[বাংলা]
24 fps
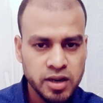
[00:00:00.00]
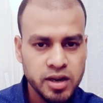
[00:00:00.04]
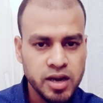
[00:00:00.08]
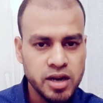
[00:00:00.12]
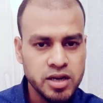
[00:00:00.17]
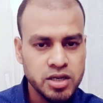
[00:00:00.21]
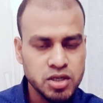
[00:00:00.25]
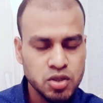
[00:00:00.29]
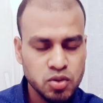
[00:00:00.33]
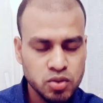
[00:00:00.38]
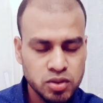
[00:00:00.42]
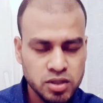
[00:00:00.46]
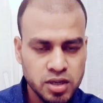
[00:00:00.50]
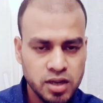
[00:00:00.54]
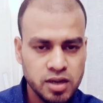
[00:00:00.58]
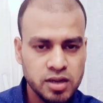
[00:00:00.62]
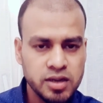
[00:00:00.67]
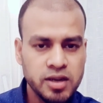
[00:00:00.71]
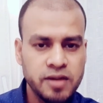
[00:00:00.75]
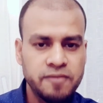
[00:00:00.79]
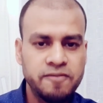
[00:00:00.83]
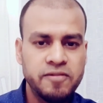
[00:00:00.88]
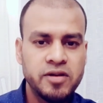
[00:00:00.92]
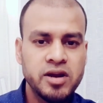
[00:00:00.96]
তারপরে আসেন
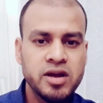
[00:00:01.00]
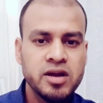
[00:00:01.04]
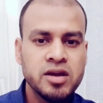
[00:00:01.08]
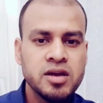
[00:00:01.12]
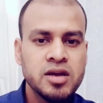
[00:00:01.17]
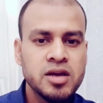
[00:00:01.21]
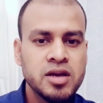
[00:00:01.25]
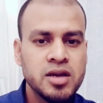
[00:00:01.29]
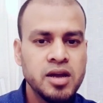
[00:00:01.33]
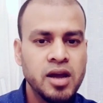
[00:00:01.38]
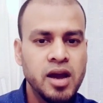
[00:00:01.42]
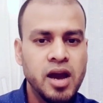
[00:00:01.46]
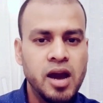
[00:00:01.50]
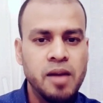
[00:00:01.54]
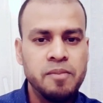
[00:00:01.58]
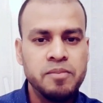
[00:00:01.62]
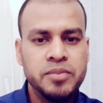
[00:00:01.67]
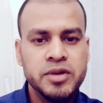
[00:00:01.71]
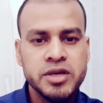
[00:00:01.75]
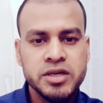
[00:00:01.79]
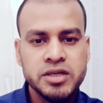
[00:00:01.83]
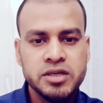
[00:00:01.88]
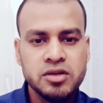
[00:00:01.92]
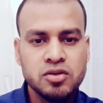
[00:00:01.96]
এখন
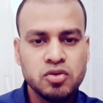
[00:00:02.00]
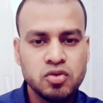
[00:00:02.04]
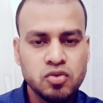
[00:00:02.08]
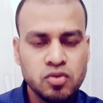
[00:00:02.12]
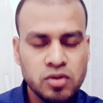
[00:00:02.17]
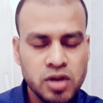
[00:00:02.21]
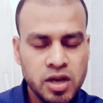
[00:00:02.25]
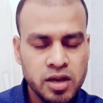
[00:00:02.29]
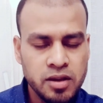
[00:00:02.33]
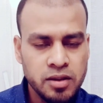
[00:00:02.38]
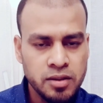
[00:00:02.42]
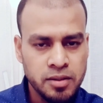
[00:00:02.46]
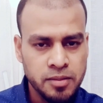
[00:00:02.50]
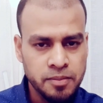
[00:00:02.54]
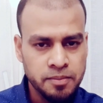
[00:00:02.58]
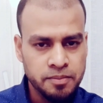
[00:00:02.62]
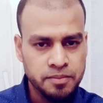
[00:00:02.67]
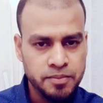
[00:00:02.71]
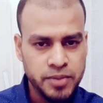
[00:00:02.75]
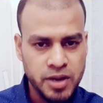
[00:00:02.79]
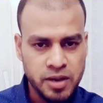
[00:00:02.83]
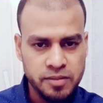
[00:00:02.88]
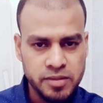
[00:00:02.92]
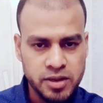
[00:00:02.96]
স্কলারশিপে তো আমরা যে
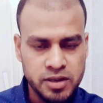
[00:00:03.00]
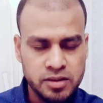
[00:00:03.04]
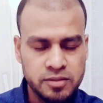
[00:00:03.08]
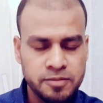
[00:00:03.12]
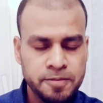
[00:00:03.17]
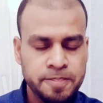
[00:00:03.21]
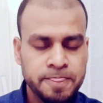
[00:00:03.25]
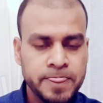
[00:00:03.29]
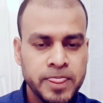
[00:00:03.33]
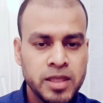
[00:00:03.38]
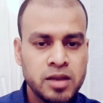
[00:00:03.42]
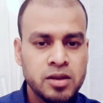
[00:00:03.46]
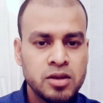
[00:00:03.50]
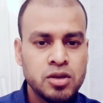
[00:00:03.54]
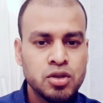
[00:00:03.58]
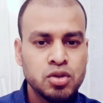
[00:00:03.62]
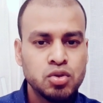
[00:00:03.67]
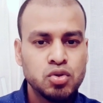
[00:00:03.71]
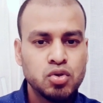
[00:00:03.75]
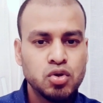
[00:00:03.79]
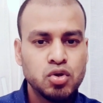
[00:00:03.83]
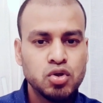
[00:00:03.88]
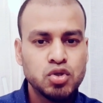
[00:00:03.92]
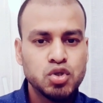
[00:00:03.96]
মেইন
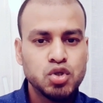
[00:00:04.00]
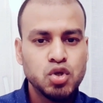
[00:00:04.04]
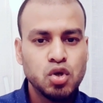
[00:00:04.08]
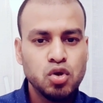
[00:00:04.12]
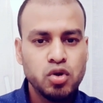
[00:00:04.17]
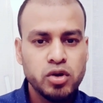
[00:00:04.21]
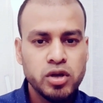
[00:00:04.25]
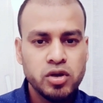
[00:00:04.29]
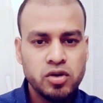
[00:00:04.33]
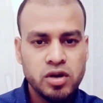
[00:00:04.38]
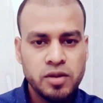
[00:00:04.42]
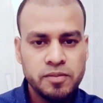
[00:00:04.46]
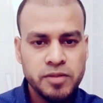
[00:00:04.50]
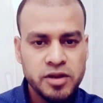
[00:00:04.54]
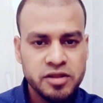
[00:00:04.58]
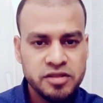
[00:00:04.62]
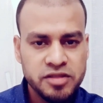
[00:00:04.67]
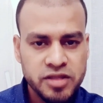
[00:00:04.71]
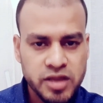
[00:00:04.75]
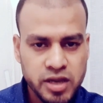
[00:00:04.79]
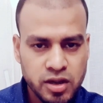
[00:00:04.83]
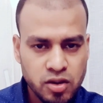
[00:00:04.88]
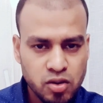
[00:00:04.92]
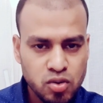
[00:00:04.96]
যেটা মানে
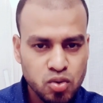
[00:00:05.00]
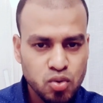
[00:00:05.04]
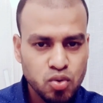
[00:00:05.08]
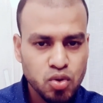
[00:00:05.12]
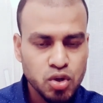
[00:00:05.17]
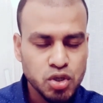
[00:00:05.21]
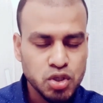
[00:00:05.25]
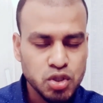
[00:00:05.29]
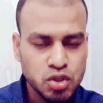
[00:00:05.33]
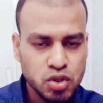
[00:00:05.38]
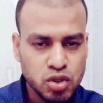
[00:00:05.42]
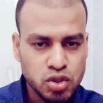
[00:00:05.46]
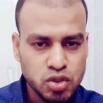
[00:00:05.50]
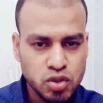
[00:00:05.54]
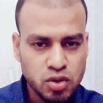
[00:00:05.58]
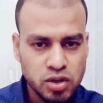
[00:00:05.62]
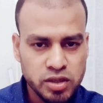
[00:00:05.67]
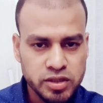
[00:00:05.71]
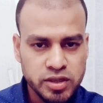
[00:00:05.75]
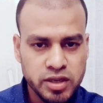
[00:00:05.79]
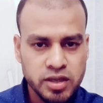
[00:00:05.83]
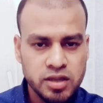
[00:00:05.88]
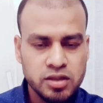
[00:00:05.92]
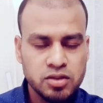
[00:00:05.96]
একজন পিওরের একটা
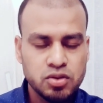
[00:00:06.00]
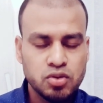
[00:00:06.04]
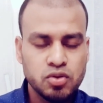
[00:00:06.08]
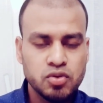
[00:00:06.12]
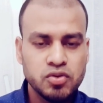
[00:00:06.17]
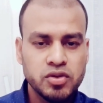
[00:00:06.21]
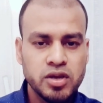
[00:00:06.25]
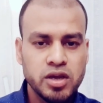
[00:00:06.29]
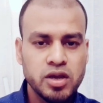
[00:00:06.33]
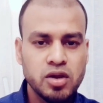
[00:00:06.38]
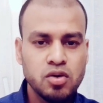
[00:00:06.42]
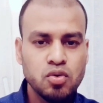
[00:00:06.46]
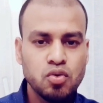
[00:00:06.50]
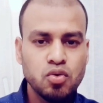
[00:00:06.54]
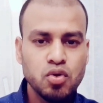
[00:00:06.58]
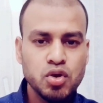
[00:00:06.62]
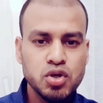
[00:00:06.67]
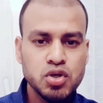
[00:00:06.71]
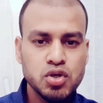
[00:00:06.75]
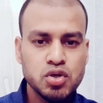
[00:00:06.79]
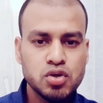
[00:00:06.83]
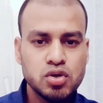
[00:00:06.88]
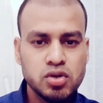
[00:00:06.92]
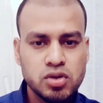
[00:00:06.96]
কোয়েশ্চন ছিল যে
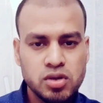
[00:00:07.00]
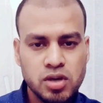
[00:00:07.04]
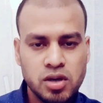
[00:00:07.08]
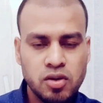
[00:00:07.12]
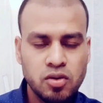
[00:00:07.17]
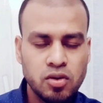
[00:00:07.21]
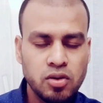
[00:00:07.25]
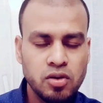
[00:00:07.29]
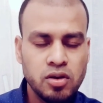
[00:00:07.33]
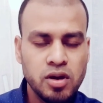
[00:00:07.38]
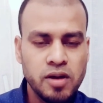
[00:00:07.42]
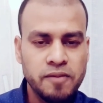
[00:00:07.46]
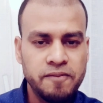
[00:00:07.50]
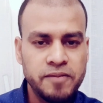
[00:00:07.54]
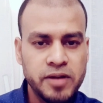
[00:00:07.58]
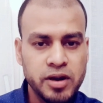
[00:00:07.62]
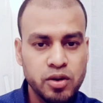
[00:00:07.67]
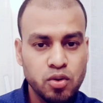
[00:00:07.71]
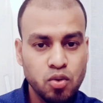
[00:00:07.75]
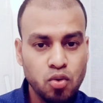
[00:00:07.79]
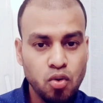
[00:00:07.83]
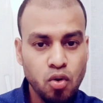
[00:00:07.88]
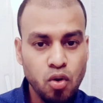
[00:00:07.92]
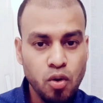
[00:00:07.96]
স্কলারশিপ সিস্টেম নিয়ে
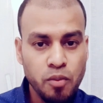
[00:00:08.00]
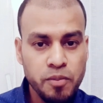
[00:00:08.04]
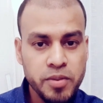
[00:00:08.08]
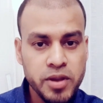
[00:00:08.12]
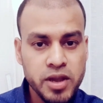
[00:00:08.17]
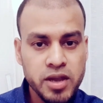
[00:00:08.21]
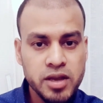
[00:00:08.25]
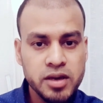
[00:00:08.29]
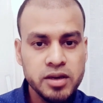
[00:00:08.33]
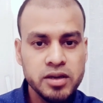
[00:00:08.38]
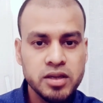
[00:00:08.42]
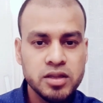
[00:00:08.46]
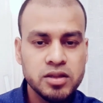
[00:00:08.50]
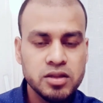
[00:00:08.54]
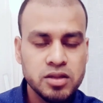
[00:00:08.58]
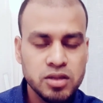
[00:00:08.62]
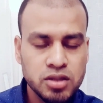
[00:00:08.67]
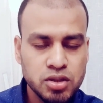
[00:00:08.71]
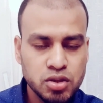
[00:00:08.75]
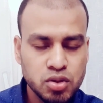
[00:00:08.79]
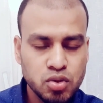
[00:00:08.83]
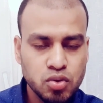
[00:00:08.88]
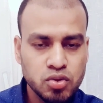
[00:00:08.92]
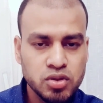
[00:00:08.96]
তো ইটালিতে
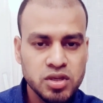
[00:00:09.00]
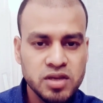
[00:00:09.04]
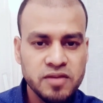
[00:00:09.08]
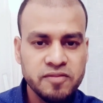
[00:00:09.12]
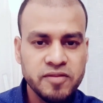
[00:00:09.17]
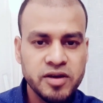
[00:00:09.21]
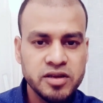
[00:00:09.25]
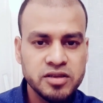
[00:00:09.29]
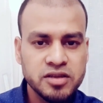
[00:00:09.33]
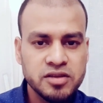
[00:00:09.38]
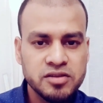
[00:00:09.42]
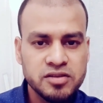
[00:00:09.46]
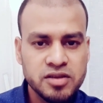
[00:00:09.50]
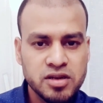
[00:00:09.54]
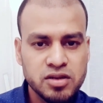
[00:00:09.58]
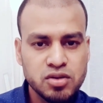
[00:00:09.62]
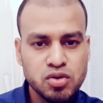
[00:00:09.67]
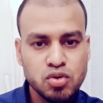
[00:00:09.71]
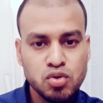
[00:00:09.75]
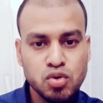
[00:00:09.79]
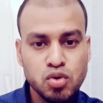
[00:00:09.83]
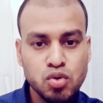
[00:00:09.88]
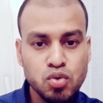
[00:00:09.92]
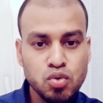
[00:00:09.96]
কিন্তু আপনার
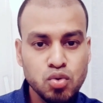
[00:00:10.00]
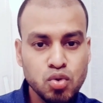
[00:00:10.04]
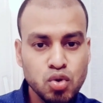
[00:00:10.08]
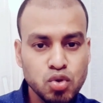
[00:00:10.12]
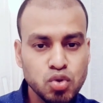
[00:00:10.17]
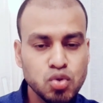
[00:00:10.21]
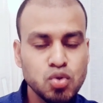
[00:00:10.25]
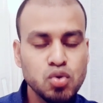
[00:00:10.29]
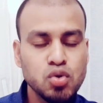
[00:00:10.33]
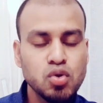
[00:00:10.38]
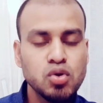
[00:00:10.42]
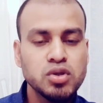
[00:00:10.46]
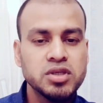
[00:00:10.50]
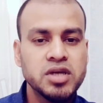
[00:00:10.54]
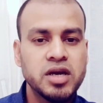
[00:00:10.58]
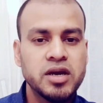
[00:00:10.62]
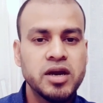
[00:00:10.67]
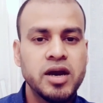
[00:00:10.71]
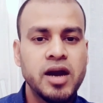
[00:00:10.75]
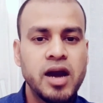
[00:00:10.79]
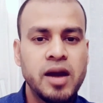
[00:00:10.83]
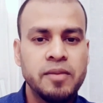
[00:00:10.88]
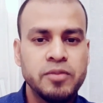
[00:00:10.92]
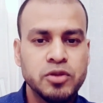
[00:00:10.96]
ইন্টারন্যাশনাল স্টুডেন্টদের
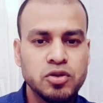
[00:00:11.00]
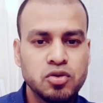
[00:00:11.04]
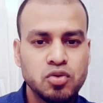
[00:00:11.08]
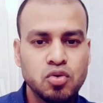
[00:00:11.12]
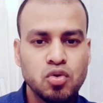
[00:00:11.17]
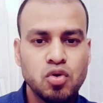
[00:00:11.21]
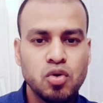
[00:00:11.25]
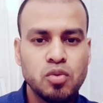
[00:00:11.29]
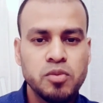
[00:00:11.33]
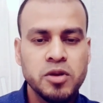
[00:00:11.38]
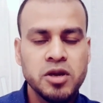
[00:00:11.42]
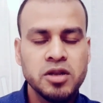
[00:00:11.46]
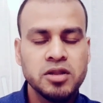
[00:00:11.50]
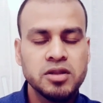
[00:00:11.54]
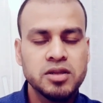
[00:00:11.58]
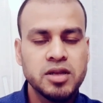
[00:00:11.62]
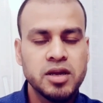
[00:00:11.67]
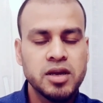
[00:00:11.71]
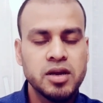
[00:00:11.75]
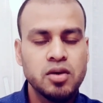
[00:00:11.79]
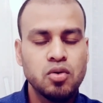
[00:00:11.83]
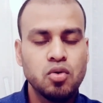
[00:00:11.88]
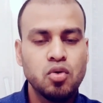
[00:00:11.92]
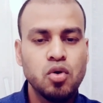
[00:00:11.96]
জন্য বিশেষ করে
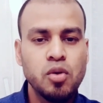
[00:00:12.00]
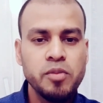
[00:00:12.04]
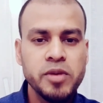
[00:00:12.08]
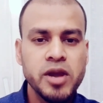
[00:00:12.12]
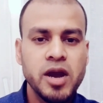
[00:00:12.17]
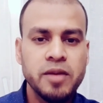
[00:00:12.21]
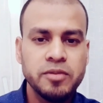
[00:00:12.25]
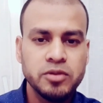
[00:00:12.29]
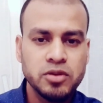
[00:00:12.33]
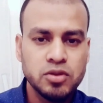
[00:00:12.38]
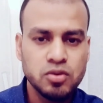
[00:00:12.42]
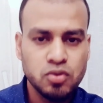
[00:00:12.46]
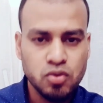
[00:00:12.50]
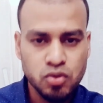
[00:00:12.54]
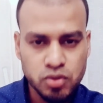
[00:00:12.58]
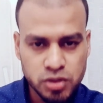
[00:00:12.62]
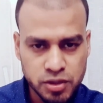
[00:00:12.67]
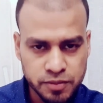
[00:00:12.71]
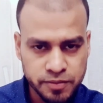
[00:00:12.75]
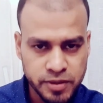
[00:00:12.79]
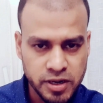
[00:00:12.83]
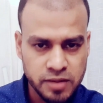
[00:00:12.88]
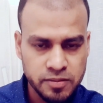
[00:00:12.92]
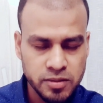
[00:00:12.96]
আপনার আলাদা
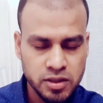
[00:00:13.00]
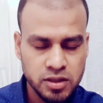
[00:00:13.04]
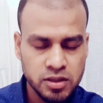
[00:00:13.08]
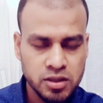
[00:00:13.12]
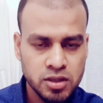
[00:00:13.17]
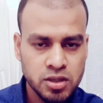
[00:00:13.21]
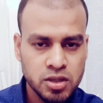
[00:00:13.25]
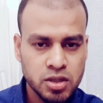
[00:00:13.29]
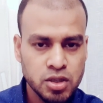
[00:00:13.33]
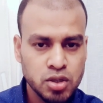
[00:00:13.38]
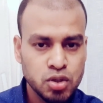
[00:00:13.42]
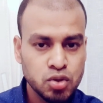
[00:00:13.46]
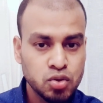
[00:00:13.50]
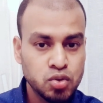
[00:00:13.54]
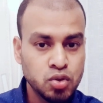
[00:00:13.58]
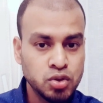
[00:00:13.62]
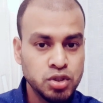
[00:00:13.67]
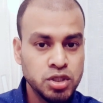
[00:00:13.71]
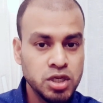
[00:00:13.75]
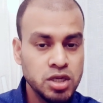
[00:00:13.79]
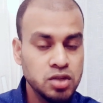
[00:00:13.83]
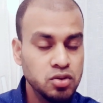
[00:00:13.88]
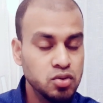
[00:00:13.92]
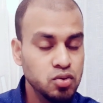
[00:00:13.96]
স্কলারশিপের ব্যবস্থা
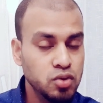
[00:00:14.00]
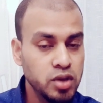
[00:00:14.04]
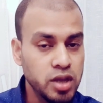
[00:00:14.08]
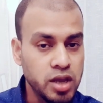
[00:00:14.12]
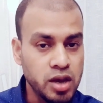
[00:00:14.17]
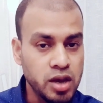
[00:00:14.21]
আছে